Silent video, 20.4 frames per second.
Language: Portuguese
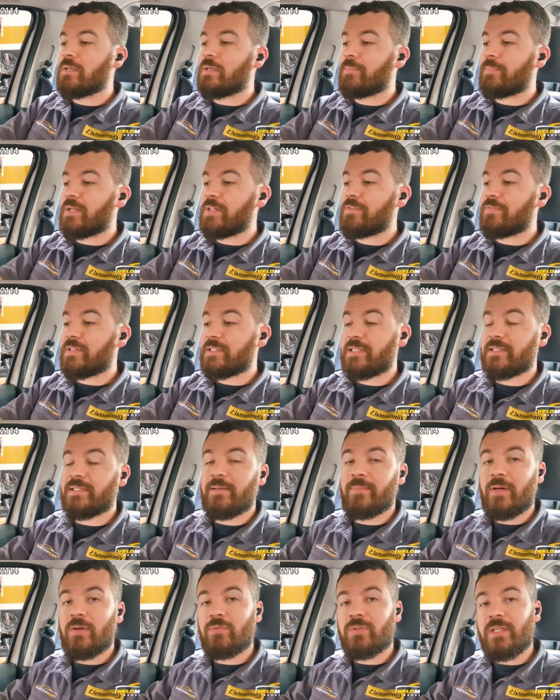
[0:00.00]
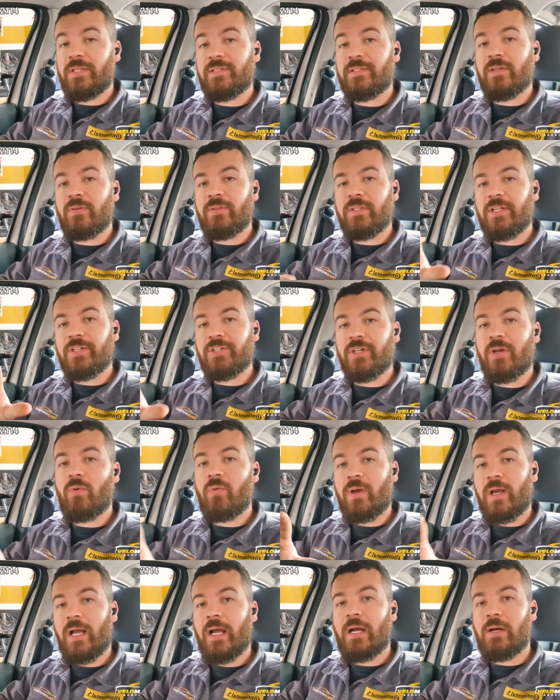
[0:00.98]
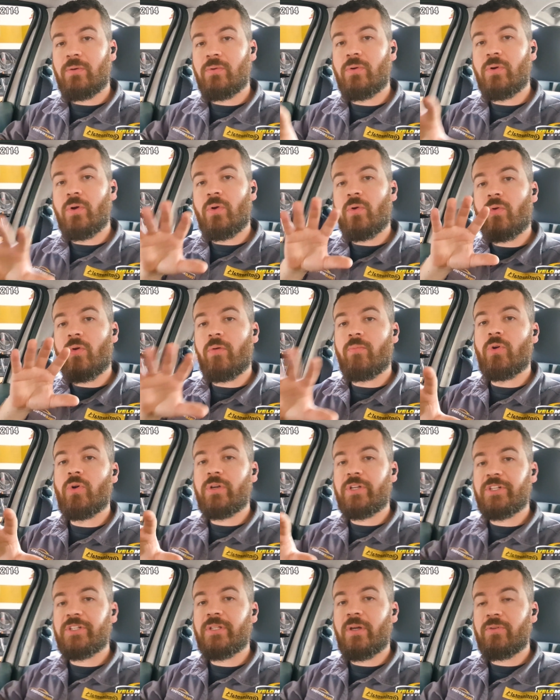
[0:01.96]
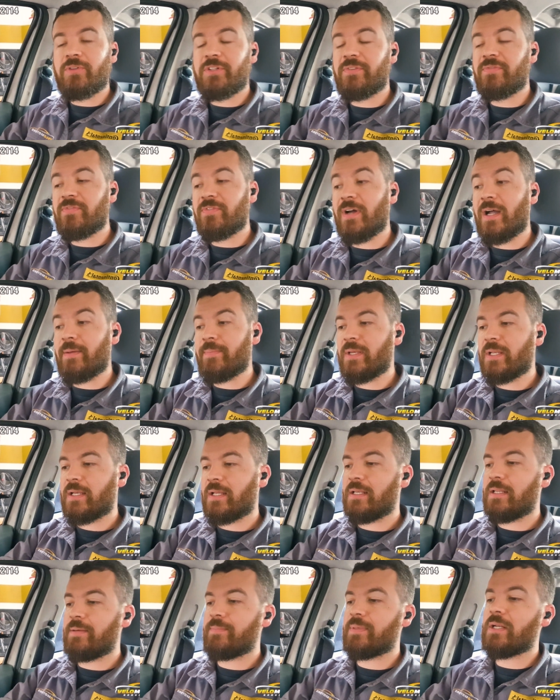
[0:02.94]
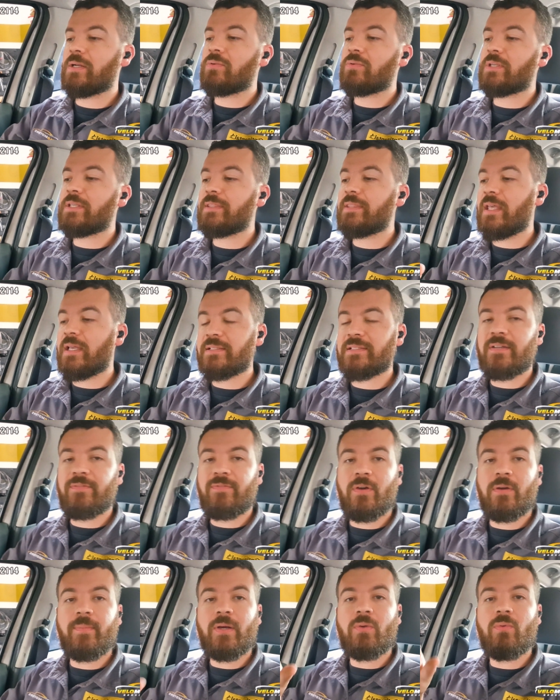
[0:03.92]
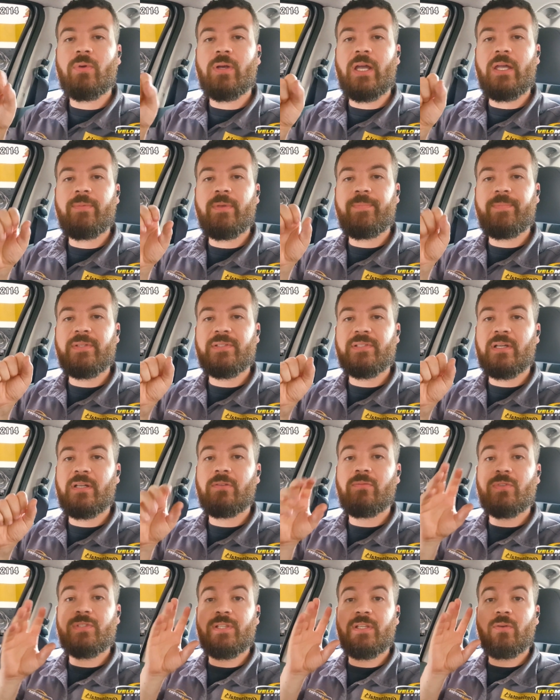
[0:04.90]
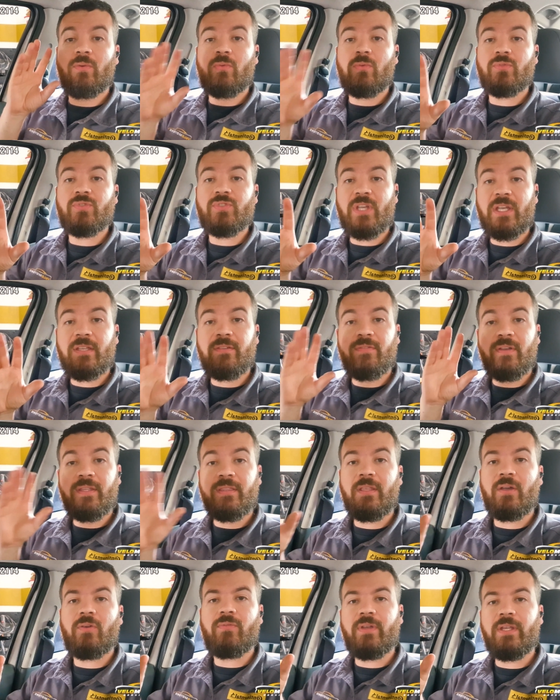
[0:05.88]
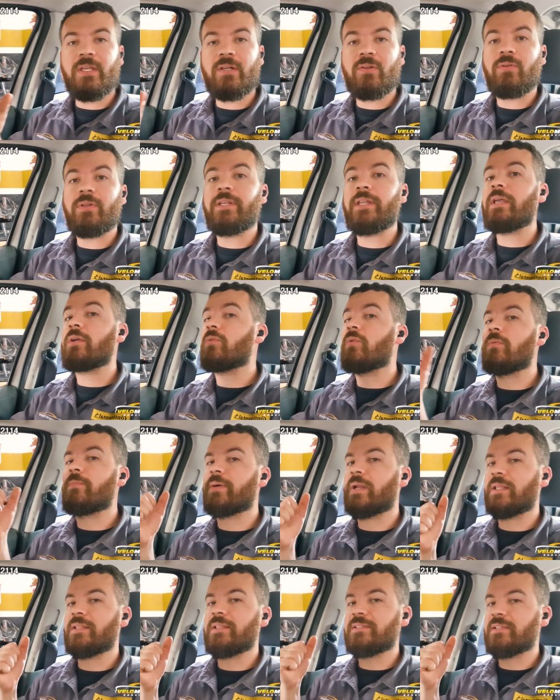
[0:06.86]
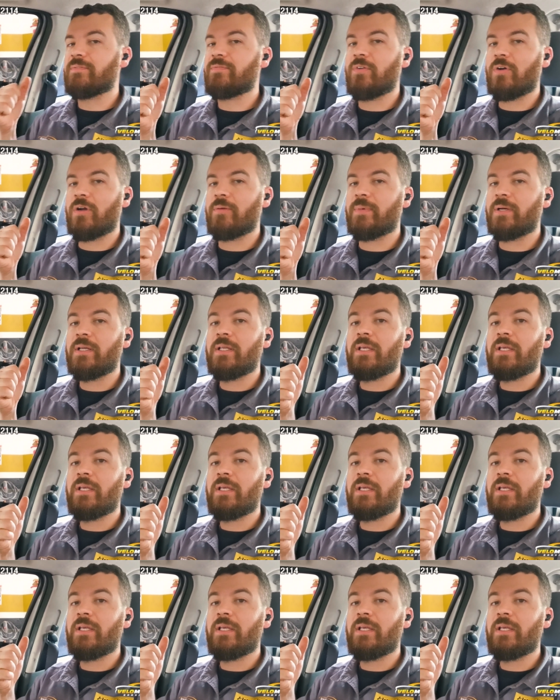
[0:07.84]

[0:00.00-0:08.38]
A gente fazer essa manutenção e deixar o carro como original de fábrica. Lembrando que dessa forma com o KM piscando você não consegue vender o veículo e nem comprar dessa forma.